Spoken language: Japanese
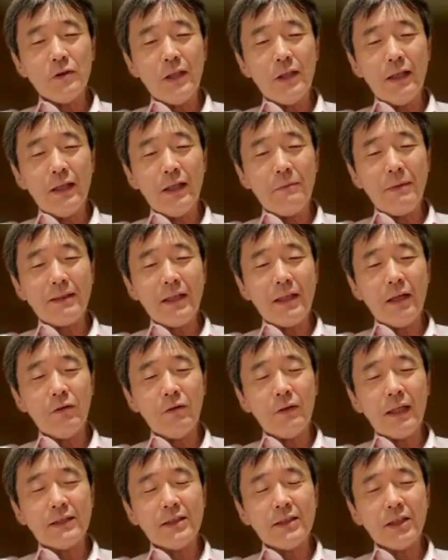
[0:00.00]
でね、またあ
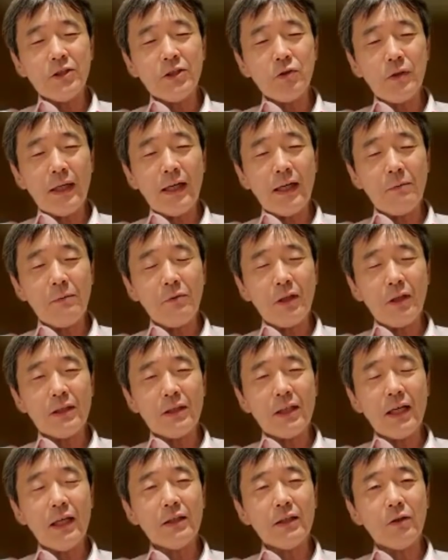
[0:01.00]
の化石賞かなんかもらっ
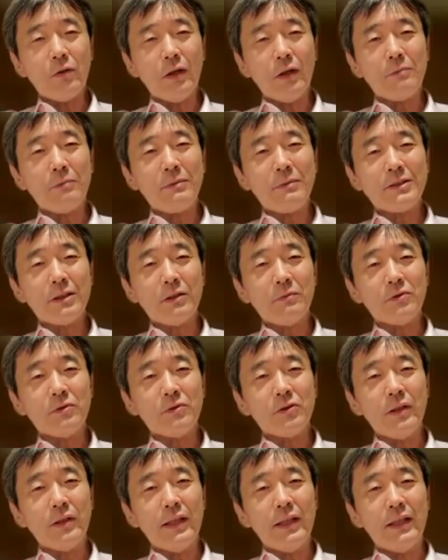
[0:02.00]
て帰ってこられますけど
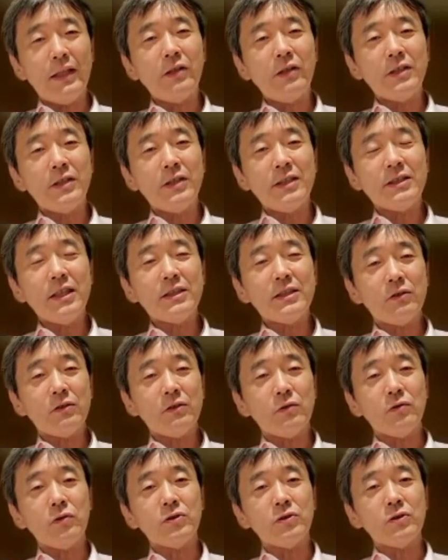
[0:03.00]
も、そのエネルギー政
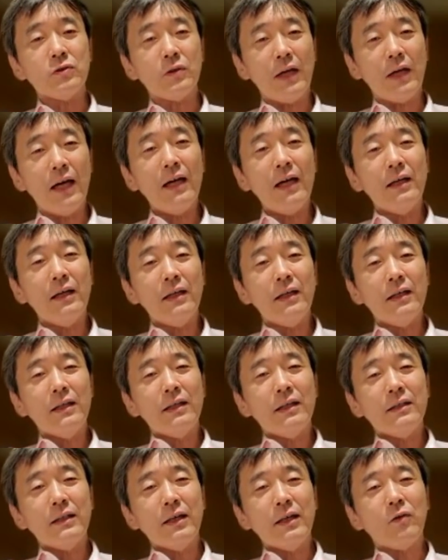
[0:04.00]
策をどうするか。
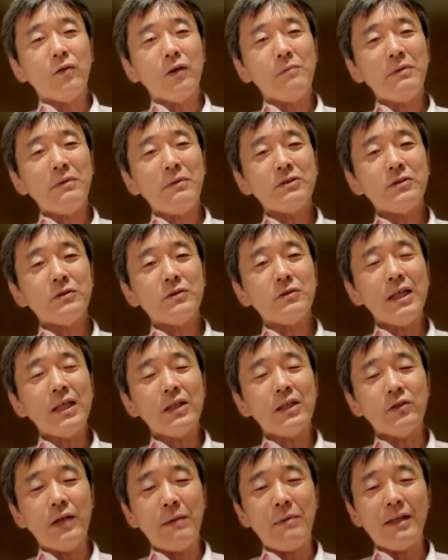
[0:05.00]
で、これまたその
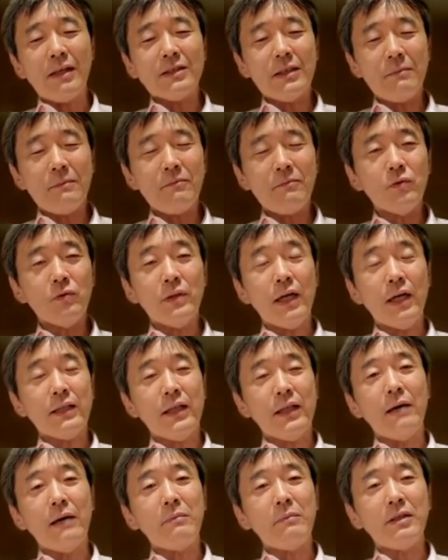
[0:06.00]
さっきの甘利さん問題
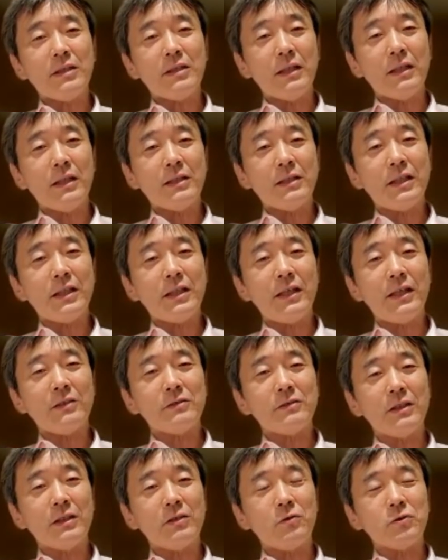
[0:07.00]
で、甘利さんいらっしゃらな
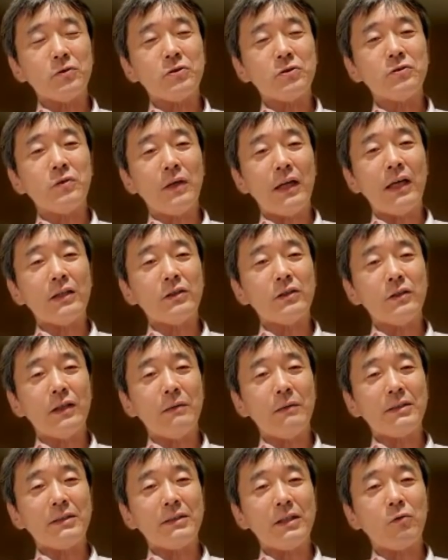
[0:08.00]
かったらどうするのかなっていう
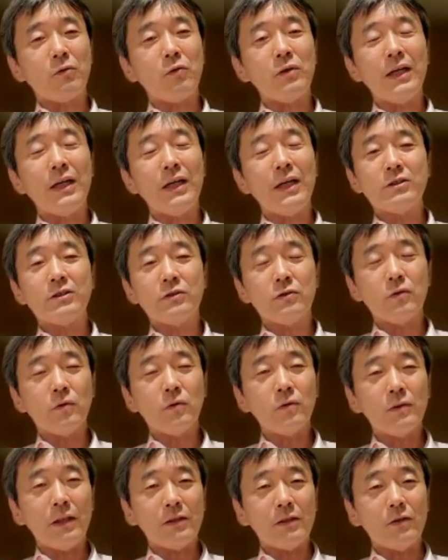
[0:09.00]
のは、また混乱すると
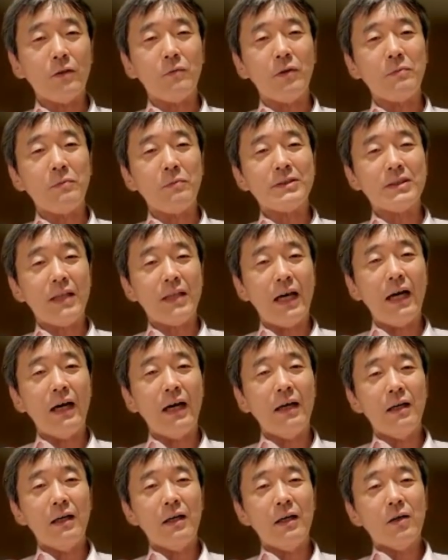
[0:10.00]
ころだと思いますが。
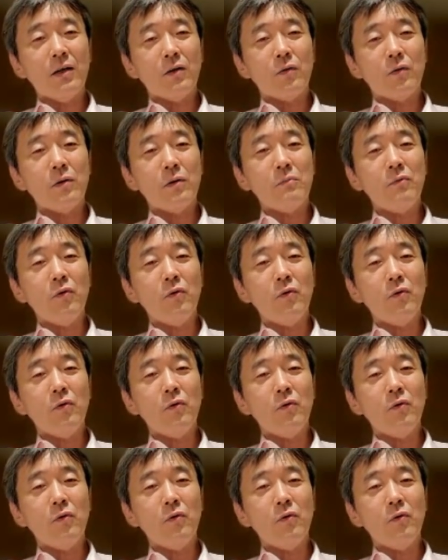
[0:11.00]
こも、